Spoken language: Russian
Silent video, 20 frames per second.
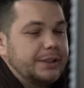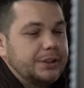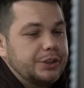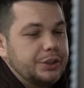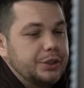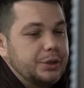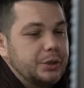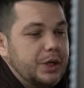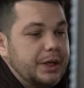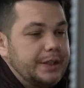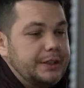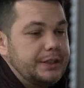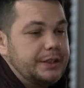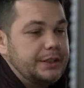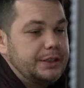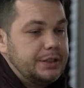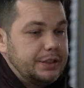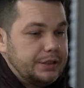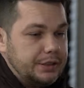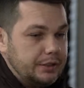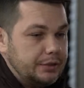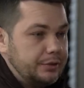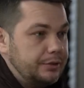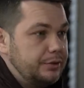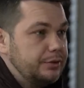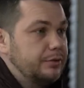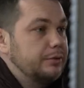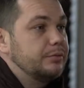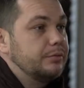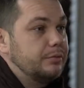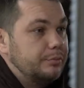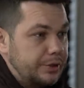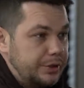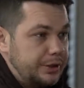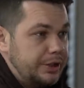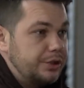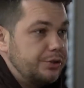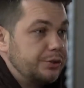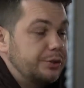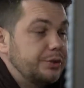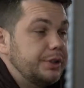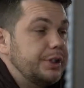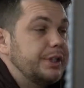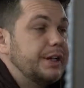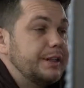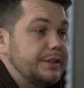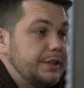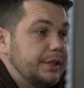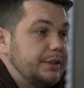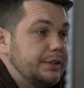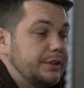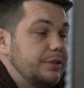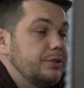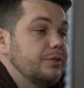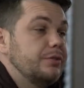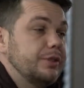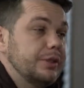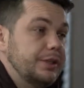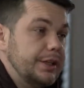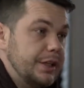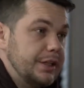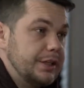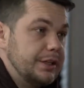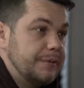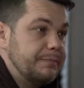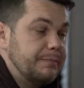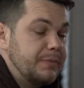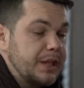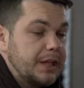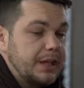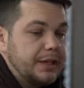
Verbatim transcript: что они технологию поддерживают и хотят ее внедрения.